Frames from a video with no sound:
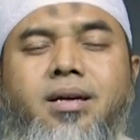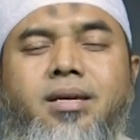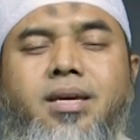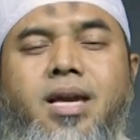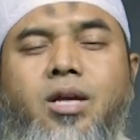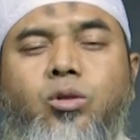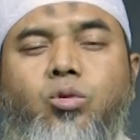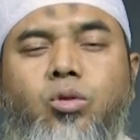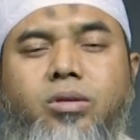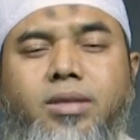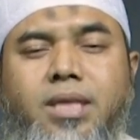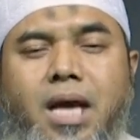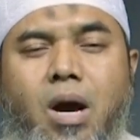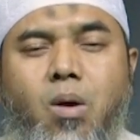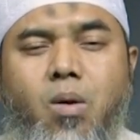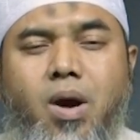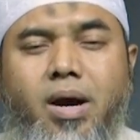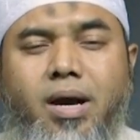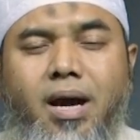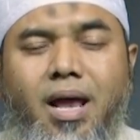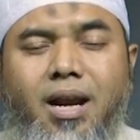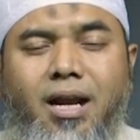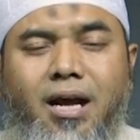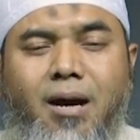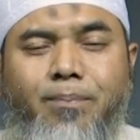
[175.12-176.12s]
Yaitu
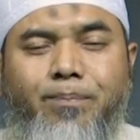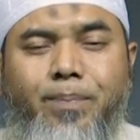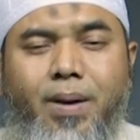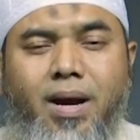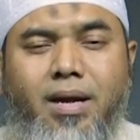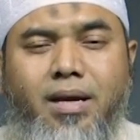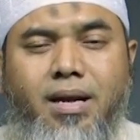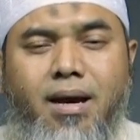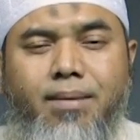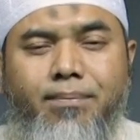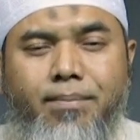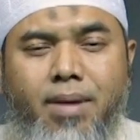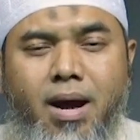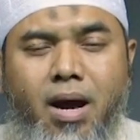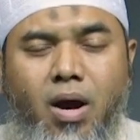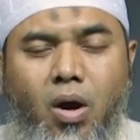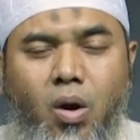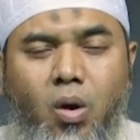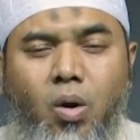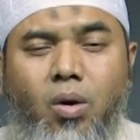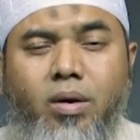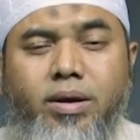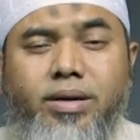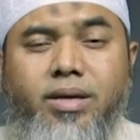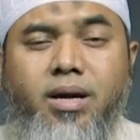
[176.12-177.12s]
tawakal kepada
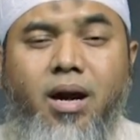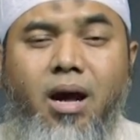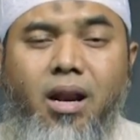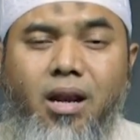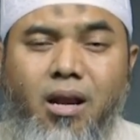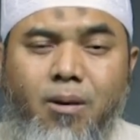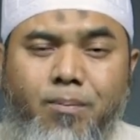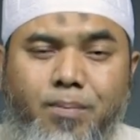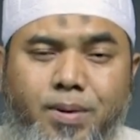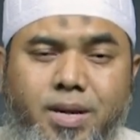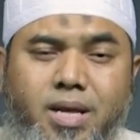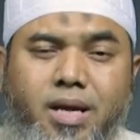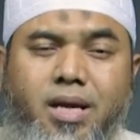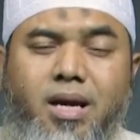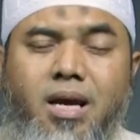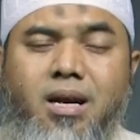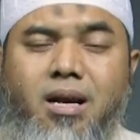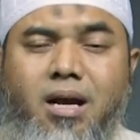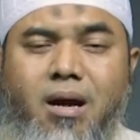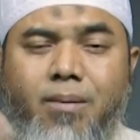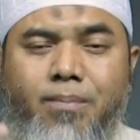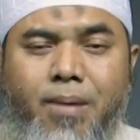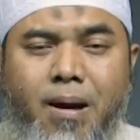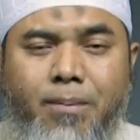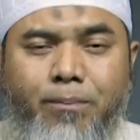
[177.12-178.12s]
makhluk yang Allah berikan
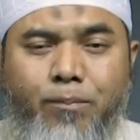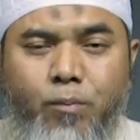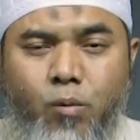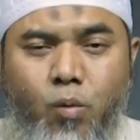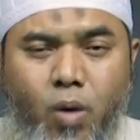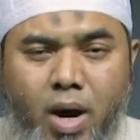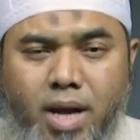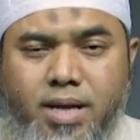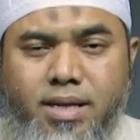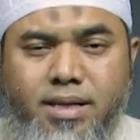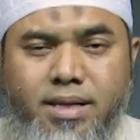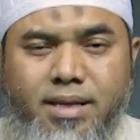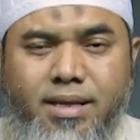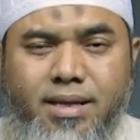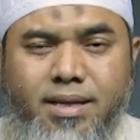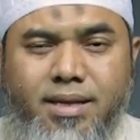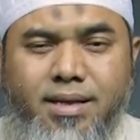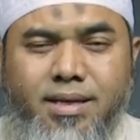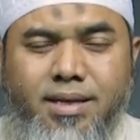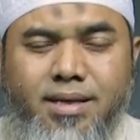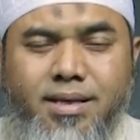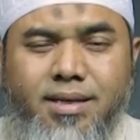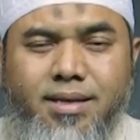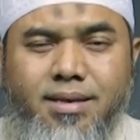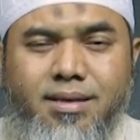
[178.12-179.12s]
kemampuan,
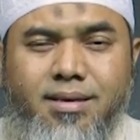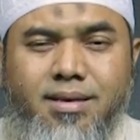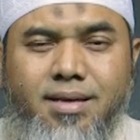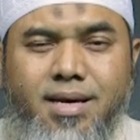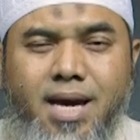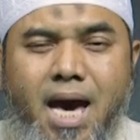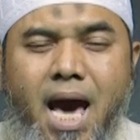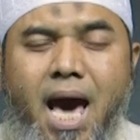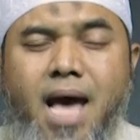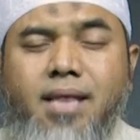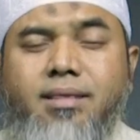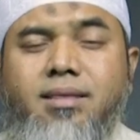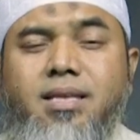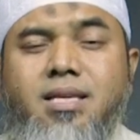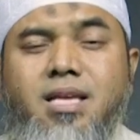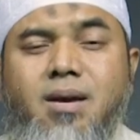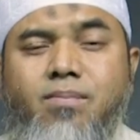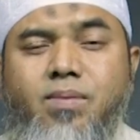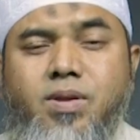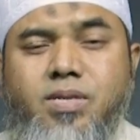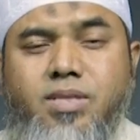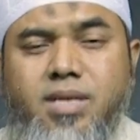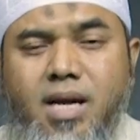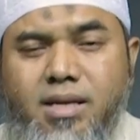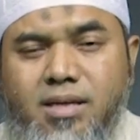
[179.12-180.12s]
hatinya
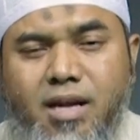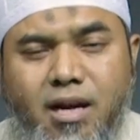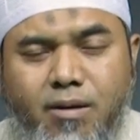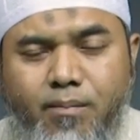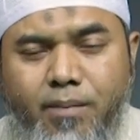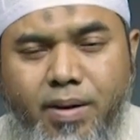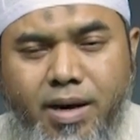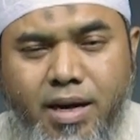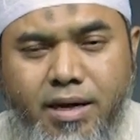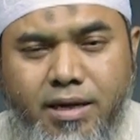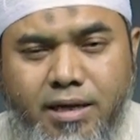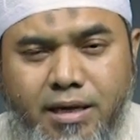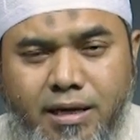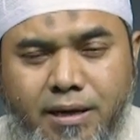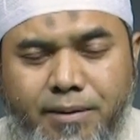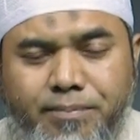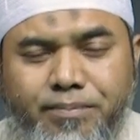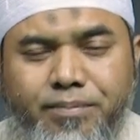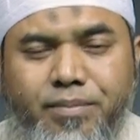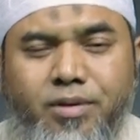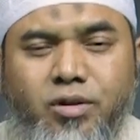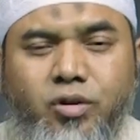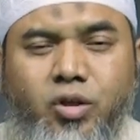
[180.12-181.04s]
bersandar kepada dia.